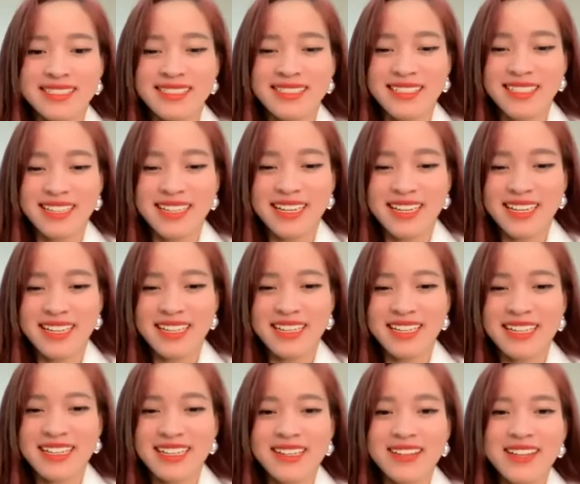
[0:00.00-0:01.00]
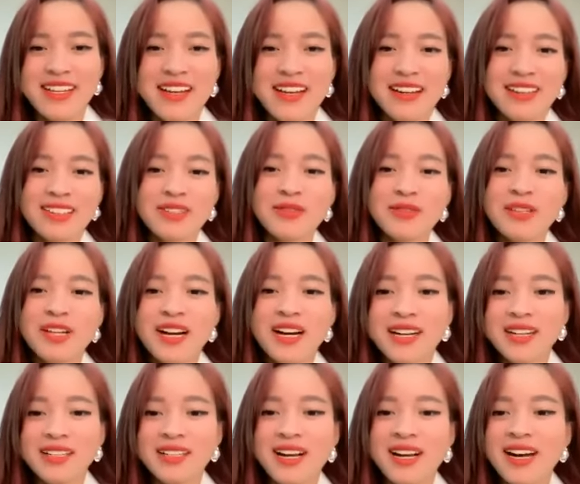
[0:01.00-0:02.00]
Ok, bây giờ tuổi
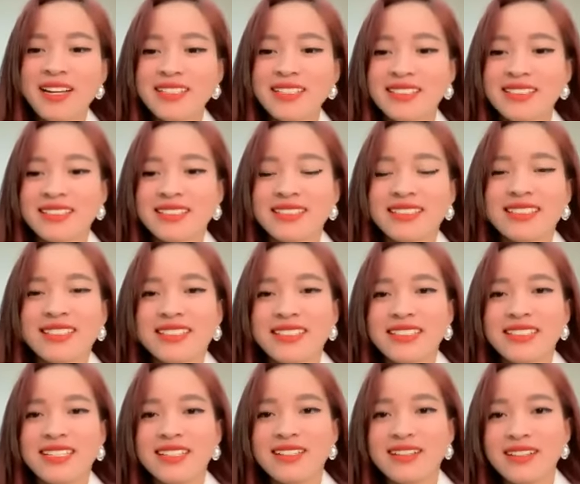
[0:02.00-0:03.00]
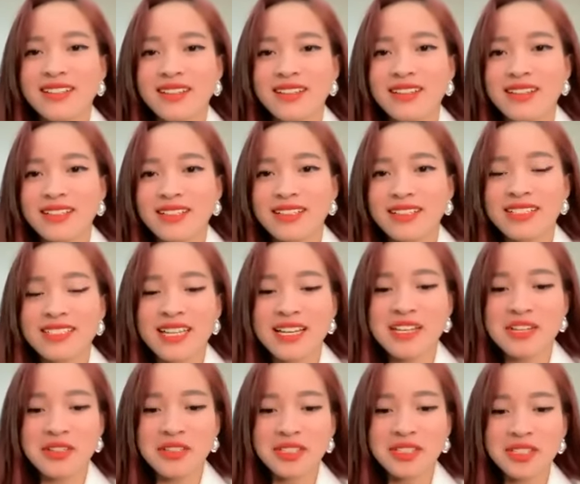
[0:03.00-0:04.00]
thơ đó hết rồi, giờ lo xây
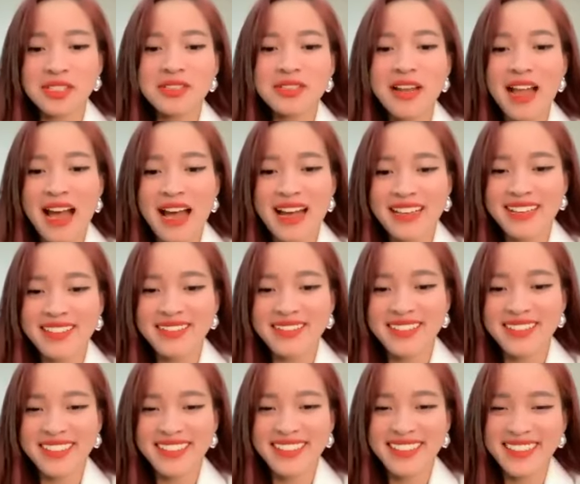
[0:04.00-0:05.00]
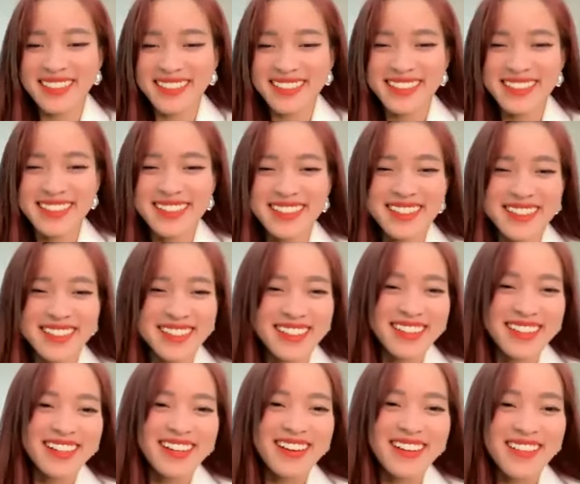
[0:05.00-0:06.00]
dựng tương lai đúng không ạ?
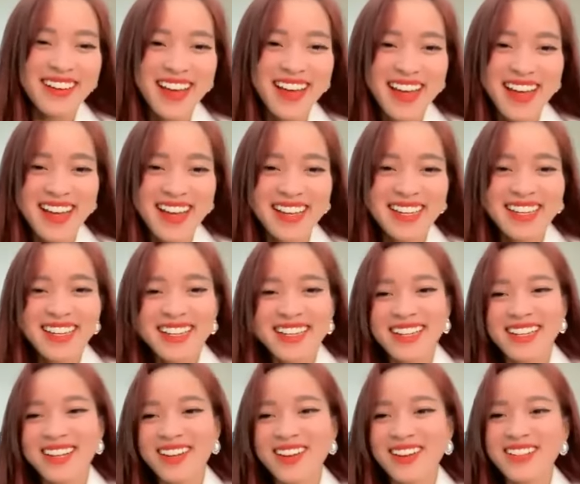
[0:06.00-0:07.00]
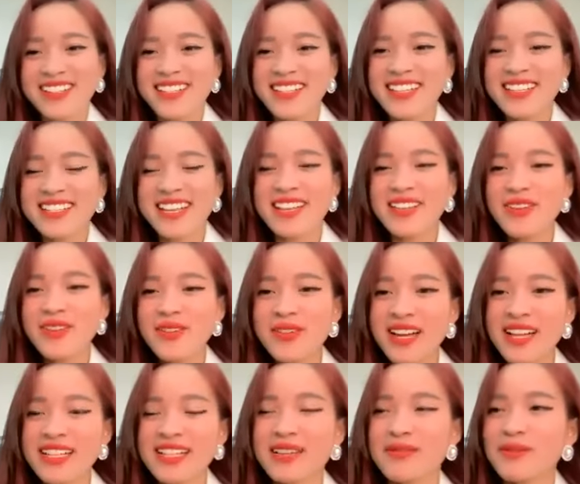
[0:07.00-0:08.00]
Ok ạ. À. Dạ rồi, chia sẻ vui
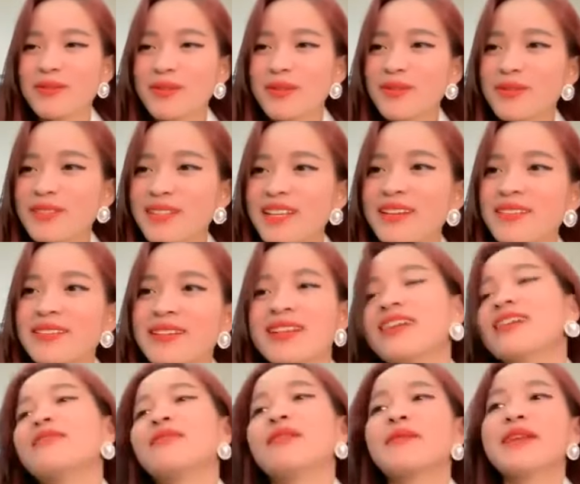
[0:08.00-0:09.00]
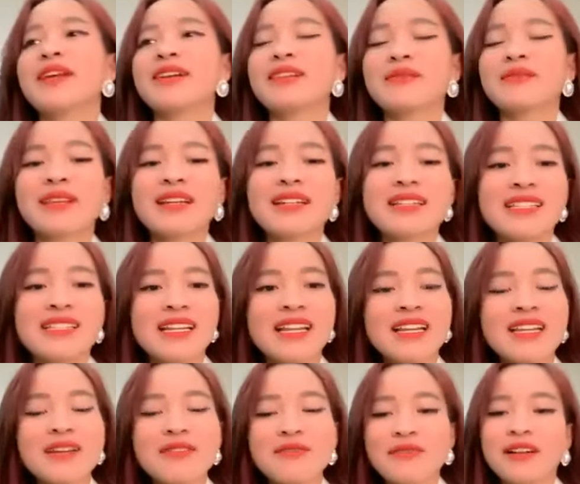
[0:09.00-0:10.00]
các anh chị một chút xíu. Và bây giờ chúng ta sẽ
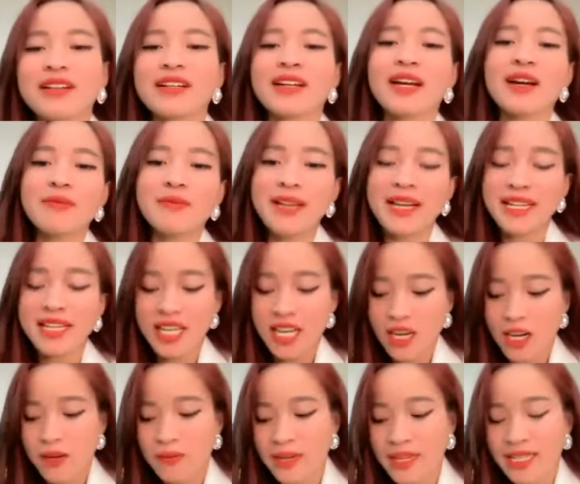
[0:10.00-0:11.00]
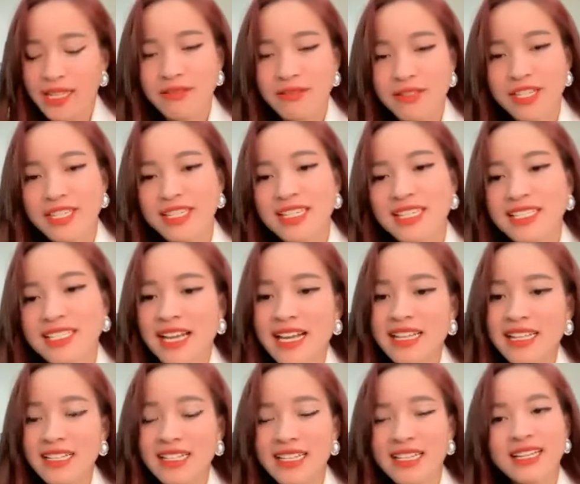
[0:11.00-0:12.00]
đến với phần ngày hôm nay. Hôm nay Thêu sẽ chia sẻ
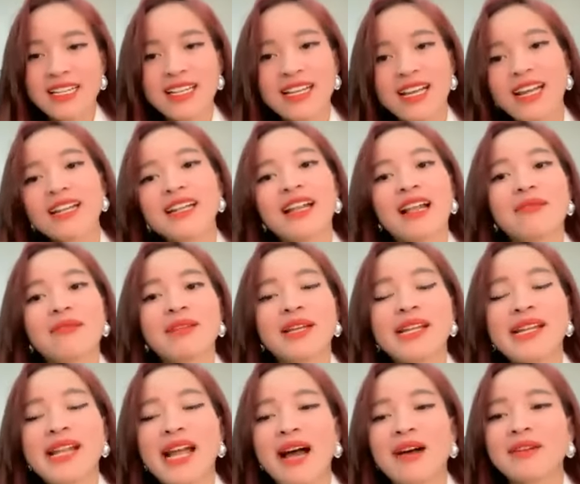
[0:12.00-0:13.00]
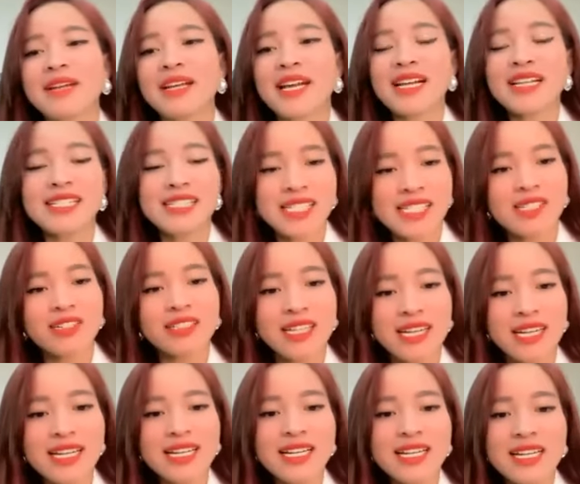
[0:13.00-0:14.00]
anh chị cái cách làm thế nào để các anh chị có
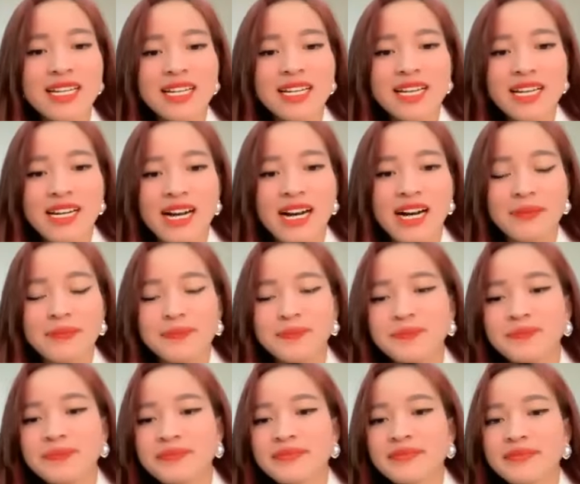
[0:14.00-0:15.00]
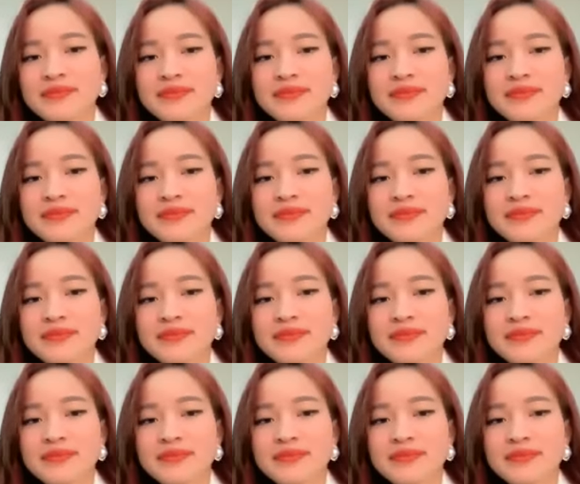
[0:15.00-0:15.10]
thể um,